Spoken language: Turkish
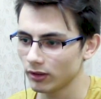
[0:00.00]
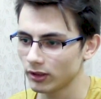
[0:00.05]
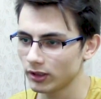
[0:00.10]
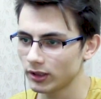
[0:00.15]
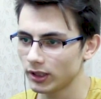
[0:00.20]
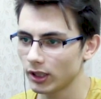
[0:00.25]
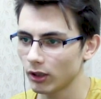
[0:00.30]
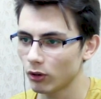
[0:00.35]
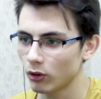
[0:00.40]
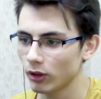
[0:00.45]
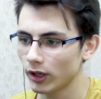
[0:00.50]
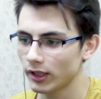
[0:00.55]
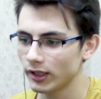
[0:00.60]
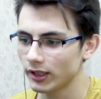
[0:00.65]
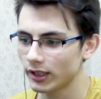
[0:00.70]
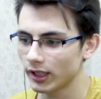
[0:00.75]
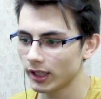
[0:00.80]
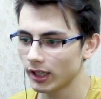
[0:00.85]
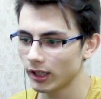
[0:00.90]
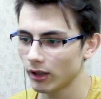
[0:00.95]
Siz de kule
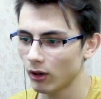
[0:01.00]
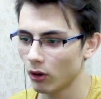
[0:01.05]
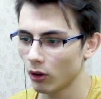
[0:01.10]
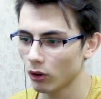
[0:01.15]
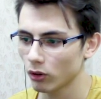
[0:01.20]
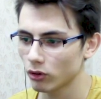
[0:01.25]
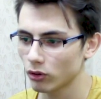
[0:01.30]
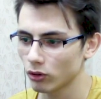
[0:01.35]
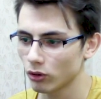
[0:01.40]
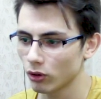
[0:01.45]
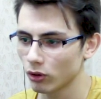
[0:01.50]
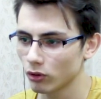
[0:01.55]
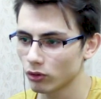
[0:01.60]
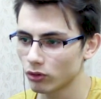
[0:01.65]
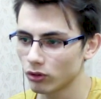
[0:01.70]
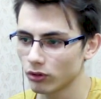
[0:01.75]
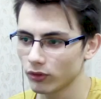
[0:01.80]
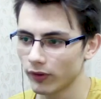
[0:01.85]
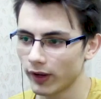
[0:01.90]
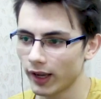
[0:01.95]
dikerek okçu,
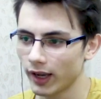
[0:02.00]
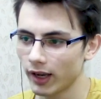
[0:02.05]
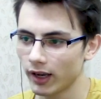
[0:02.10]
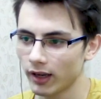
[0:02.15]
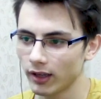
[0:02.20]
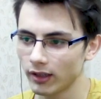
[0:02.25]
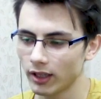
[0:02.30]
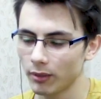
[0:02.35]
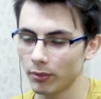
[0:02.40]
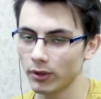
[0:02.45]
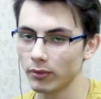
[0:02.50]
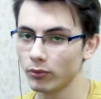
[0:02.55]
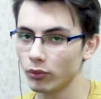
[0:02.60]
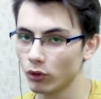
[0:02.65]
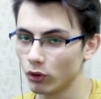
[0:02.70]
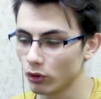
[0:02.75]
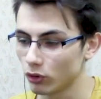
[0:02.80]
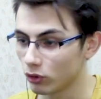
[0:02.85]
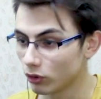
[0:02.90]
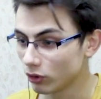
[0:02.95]
gözcü veya ne bileyim
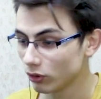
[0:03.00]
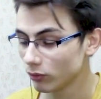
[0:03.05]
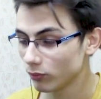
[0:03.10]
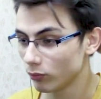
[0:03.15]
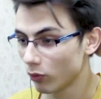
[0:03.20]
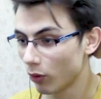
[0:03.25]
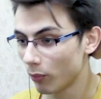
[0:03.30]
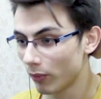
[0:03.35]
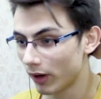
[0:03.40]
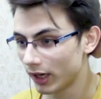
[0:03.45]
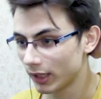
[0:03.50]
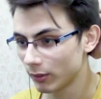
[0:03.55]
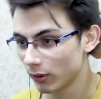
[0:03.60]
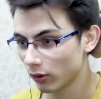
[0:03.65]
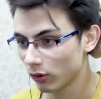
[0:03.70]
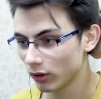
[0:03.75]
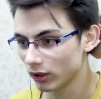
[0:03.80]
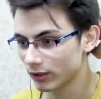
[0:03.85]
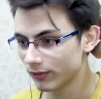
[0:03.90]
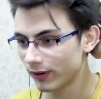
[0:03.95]
büyücü,
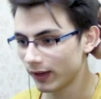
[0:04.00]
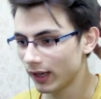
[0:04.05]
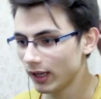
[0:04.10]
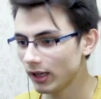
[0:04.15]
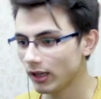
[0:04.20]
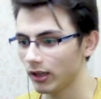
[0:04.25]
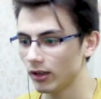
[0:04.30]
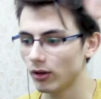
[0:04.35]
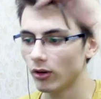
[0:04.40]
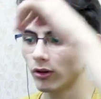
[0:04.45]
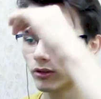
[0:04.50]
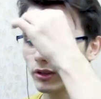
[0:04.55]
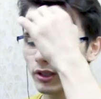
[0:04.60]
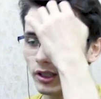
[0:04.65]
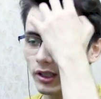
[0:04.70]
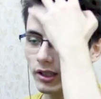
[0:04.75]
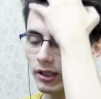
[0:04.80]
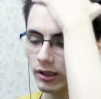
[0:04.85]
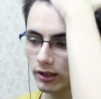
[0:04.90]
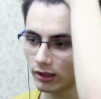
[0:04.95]
bombardıman kulesi falan
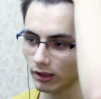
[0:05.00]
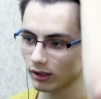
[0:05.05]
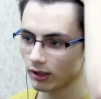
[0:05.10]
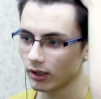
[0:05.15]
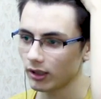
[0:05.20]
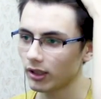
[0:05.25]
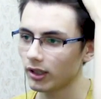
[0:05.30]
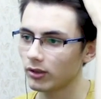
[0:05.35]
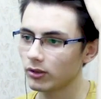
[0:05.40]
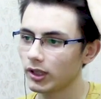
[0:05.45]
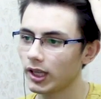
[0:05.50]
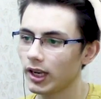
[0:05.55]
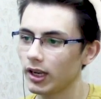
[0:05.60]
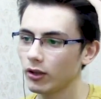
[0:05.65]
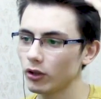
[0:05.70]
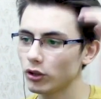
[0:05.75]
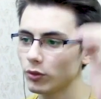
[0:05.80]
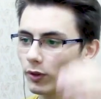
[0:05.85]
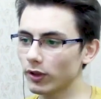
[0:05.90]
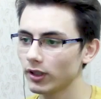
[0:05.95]
onları
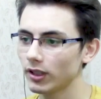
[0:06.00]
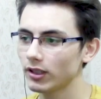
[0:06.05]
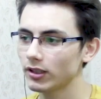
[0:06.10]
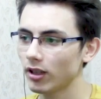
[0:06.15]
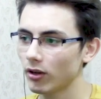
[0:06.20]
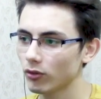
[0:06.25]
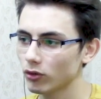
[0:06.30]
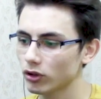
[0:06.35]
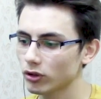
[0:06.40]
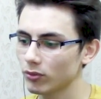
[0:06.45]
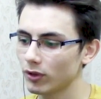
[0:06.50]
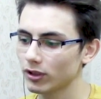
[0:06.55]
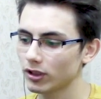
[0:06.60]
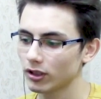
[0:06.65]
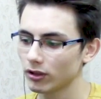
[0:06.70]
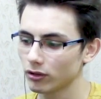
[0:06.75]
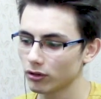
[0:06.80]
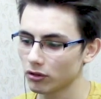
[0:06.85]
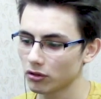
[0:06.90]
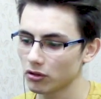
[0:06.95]
gelen düşmanları savuşturmaya
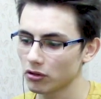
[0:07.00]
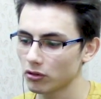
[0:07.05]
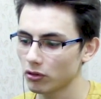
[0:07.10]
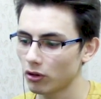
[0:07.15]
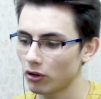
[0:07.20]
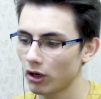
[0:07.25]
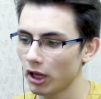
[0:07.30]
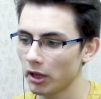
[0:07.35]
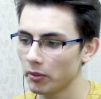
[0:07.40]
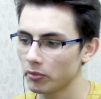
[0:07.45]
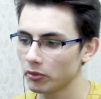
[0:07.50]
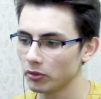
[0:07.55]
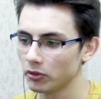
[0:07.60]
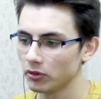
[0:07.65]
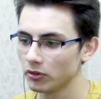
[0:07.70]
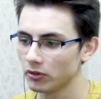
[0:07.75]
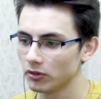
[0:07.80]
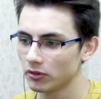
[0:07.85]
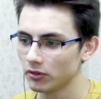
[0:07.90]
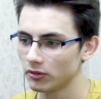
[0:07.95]
çalışıyorsunuz. Olay
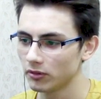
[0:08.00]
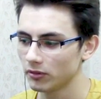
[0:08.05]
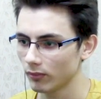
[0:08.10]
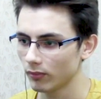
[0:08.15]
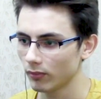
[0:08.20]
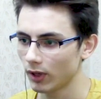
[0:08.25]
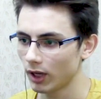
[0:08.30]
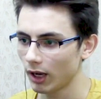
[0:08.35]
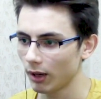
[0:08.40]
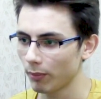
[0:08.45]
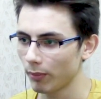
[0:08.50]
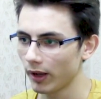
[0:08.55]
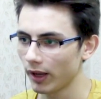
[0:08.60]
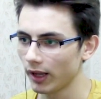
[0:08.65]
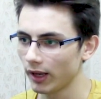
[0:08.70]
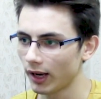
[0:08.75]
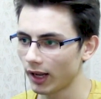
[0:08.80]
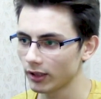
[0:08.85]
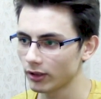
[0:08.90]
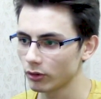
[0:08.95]
bu. Bak
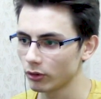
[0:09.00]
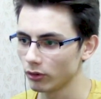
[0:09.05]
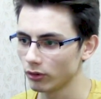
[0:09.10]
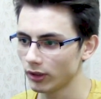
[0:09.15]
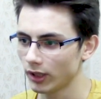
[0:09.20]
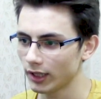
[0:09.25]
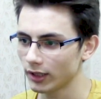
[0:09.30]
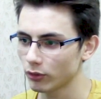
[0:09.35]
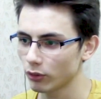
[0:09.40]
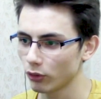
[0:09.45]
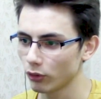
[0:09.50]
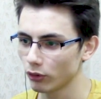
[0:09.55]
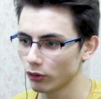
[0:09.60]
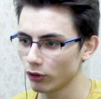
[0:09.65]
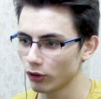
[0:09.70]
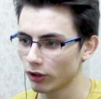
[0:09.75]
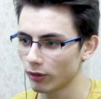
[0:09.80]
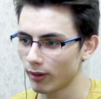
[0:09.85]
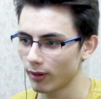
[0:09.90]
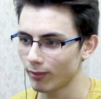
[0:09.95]
be nasıl nasıl
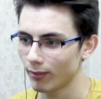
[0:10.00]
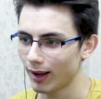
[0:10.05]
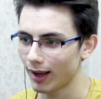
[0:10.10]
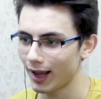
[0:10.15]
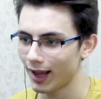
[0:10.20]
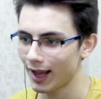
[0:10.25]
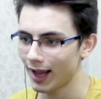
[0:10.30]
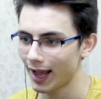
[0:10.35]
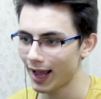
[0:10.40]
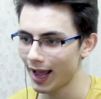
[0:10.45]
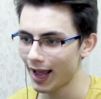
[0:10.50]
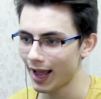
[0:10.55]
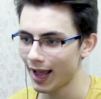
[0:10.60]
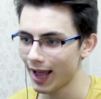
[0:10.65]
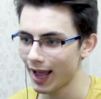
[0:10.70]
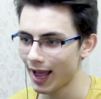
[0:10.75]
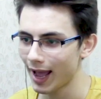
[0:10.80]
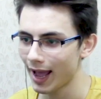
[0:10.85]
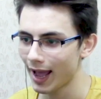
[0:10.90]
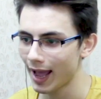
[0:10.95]
oynuyorum ama. Ha
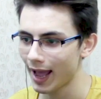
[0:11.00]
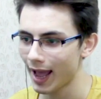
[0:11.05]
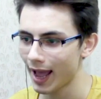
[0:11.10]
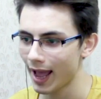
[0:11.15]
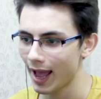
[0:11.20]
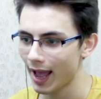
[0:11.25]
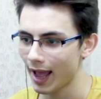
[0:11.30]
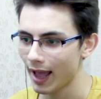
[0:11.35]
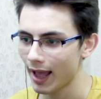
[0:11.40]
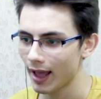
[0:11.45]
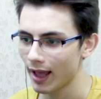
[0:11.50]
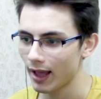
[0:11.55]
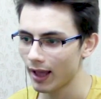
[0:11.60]
ha ha.